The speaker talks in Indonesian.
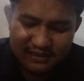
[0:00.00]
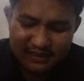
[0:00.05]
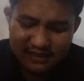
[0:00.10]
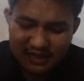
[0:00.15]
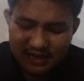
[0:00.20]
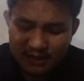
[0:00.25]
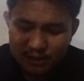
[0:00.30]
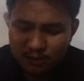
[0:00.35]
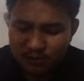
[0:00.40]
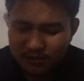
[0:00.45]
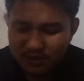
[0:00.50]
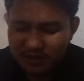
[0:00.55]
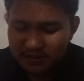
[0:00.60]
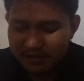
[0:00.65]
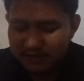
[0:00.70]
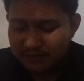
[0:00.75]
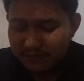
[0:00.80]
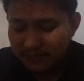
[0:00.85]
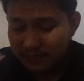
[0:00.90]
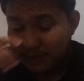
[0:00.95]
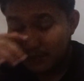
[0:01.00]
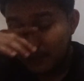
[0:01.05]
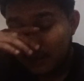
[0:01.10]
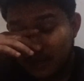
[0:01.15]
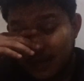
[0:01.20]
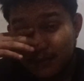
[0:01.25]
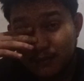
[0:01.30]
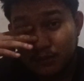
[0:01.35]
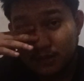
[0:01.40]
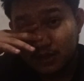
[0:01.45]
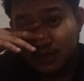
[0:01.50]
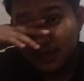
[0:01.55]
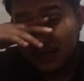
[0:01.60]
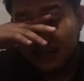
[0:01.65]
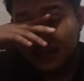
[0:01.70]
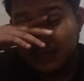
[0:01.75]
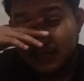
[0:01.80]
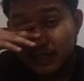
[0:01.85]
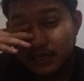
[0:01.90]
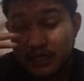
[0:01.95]
nah itu bang tapi
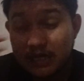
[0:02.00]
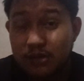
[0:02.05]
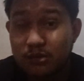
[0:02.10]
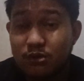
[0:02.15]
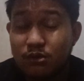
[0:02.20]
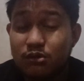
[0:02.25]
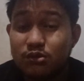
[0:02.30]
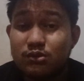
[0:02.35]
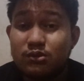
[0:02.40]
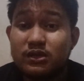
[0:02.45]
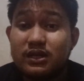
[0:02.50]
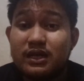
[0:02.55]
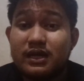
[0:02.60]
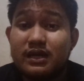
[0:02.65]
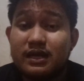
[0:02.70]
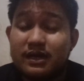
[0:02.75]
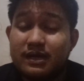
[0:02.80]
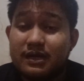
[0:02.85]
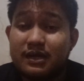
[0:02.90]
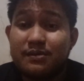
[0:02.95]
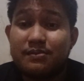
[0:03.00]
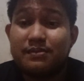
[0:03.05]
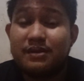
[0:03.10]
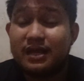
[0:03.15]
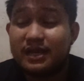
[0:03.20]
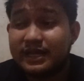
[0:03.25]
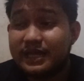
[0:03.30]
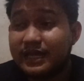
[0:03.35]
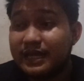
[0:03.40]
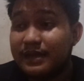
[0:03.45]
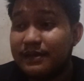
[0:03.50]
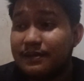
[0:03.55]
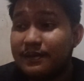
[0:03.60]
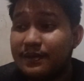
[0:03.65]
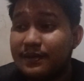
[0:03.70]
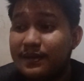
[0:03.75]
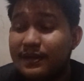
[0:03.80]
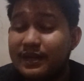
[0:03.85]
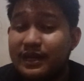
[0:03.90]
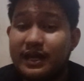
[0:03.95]
alhamdulillah channelku sudah kembali
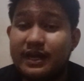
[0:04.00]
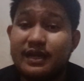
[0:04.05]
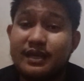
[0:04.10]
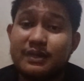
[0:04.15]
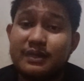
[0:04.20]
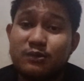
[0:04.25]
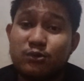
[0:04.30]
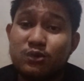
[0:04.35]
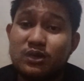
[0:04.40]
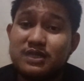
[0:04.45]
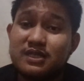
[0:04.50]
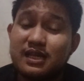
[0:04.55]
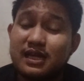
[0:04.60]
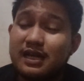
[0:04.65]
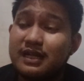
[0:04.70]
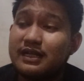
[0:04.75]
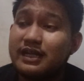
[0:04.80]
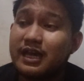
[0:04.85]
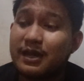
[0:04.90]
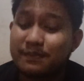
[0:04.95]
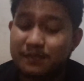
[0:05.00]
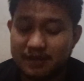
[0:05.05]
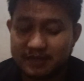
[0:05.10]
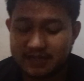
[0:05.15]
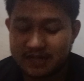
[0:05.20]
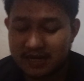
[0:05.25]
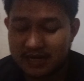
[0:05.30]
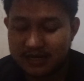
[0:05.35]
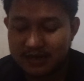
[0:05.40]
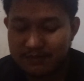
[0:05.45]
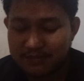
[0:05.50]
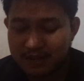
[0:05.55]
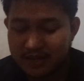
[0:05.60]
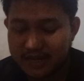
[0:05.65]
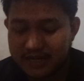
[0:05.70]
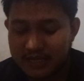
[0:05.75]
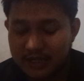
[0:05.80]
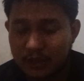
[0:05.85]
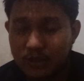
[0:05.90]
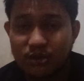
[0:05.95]
Nah, aku kisahkan kayak apa cara
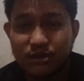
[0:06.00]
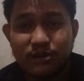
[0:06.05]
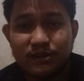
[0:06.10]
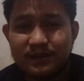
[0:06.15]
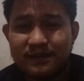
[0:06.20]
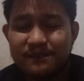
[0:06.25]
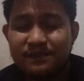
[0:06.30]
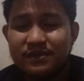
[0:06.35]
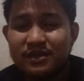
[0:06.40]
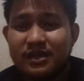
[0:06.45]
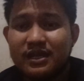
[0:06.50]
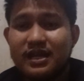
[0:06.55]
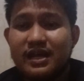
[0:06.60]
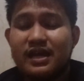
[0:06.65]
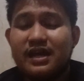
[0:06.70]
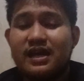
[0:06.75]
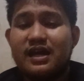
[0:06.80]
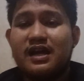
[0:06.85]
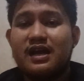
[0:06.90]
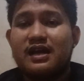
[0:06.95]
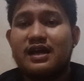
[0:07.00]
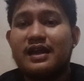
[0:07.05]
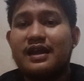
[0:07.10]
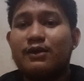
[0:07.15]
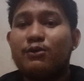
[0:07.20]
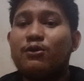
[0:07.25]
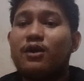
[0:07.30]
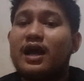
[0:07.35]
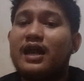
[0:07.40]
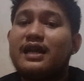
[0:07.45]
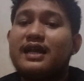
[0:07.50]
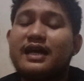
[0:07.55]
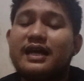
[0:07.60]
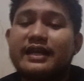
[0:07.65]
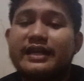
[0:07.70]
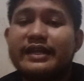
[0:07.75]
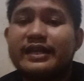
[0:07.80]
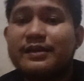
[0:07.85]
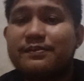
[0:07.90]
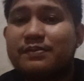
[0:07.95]
kembalinya tuh. Kan aku
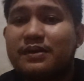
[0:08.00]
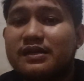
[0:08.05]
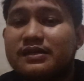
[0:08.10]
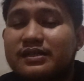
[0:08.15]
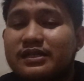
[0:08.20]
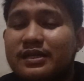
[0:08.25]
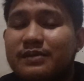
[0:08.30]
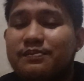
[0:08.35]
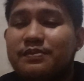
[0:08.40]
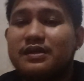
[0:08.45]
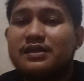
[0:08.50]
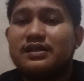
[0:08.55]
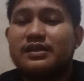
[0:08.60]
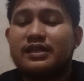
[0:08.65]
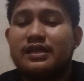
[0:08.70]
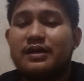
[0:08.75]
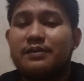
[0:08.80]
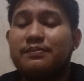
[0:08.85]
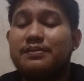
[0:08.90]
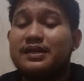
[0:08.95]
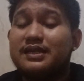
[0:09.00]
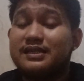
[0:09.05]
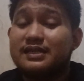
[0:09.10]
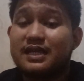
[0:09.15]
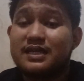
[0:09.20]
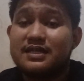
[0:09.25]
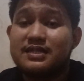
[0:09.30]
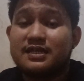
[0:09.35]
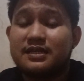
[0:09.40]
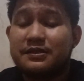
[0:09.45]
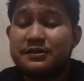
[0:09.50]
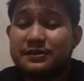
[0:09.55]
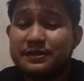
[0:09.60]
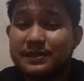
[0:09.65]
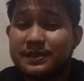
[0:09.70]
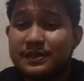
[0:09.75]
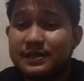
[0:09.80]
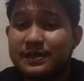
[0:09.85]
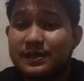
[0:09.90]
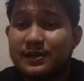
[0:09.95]
kalah nih dapat dapat nang pertas itu.
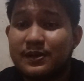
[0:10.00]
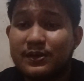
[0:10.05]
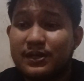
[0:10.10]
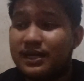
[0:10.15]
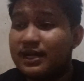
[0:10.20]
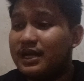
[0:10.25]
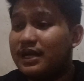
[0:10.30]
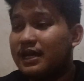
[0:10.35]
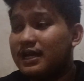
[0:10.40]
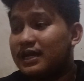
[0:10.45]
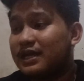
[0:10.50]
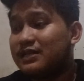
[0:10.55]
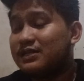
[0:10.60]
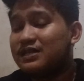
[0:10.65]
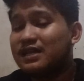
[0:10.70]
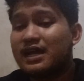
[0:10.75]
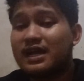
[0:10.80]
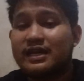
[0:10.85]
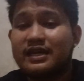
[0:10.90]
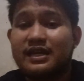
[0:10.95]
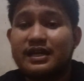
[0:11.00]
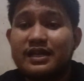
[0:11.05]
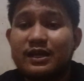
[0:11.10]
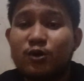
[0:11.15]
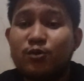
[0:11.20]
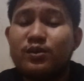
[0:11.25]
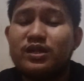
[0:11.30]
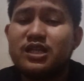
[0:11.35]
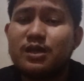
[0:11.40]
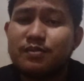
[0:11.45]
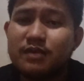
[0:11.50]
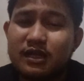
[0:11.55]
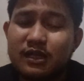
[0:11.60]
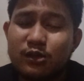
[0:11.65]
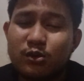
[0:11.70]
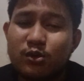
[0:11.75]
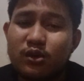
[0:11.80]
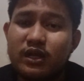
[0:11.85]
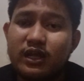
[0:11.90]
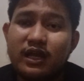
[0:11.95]
Oke lah kalah. Akhirnya aku minta
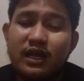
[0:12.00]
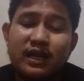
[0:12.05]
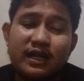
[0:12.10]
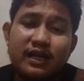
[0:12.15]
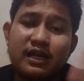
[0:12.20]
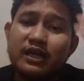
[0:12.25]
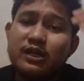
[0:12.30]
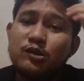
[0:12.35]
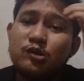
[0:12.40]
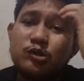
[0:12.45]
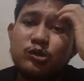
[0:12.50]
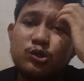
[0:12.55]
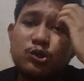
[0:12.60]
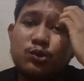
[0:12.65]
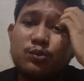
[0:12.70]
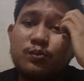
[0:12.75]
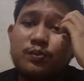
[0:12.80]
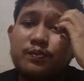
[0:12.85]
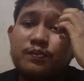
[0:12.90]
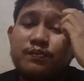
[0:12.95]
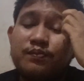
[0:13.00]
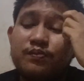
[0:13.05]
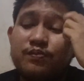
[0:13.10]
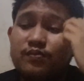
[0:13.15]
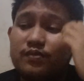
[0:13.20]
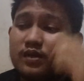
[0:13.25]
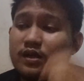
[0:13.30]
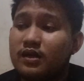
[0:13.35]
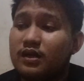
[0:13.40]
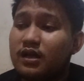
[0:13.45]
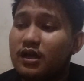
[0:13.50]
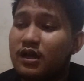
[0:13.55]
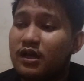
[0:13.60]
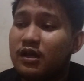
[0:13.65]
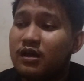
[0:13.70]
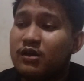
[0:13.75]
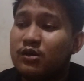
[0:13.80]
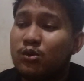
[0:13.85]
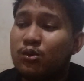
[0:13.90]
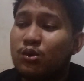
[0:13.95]
bantuan lagi kan lagi ke YouTube.
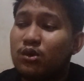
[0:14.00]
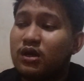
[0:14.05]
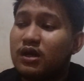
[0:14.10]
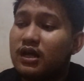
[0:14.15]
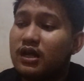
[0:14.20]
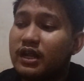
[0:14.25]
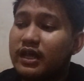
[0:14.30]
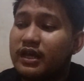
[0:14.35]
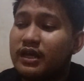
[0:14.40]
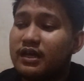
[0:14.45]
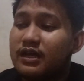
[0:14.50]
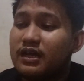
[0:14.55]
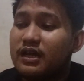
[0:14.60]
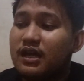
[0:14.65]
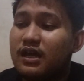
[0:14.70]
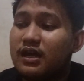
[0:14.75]
Nah, aku klik